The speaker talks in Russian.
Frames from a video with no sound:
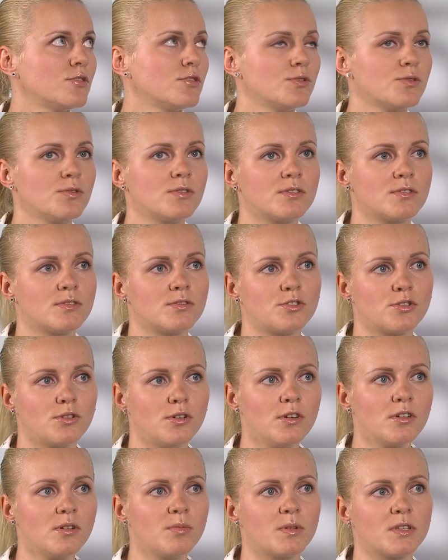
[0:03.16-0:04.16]
чуть-чуть
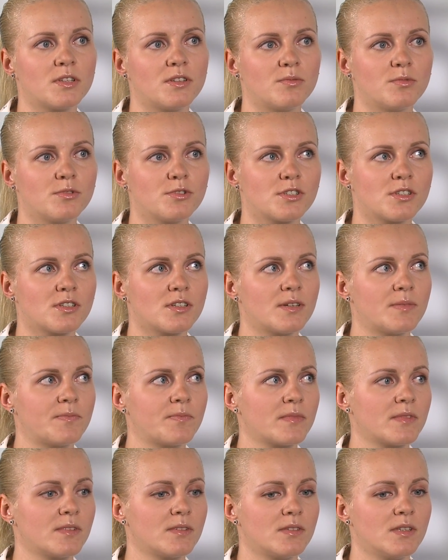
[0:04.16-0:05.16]
шок, потому что
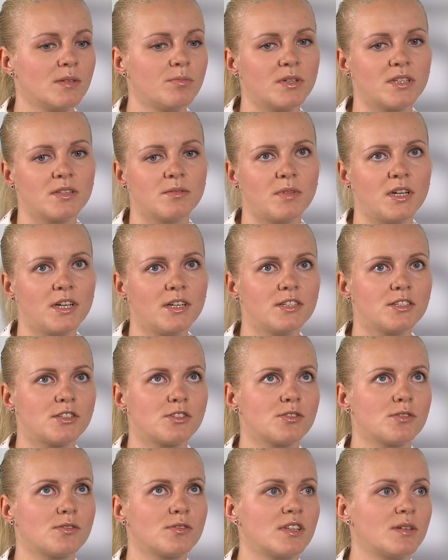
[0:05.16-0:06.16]
ты понимаешь,
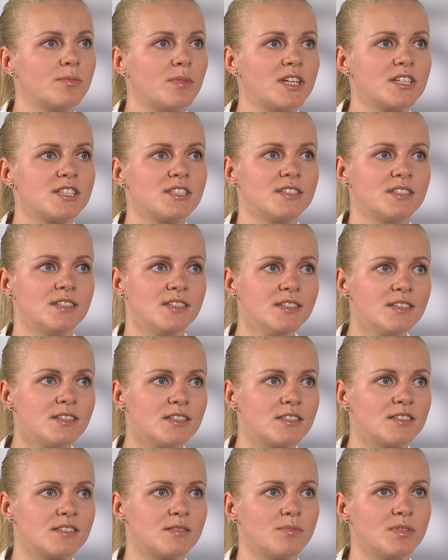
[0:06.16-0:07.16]
что домашние
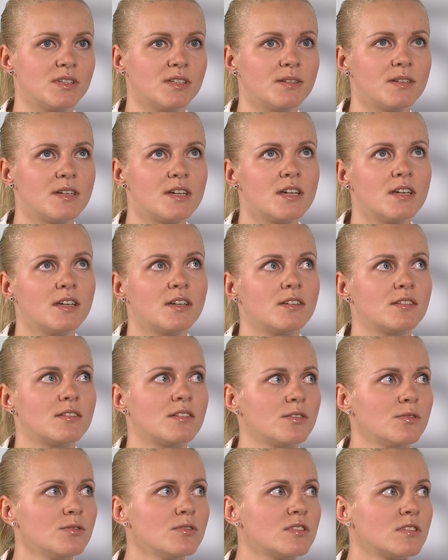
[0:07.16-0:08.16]
игры тебе
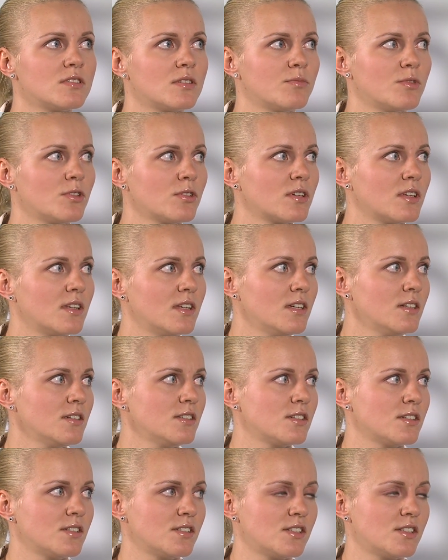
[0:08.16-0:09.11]
даются намного легче,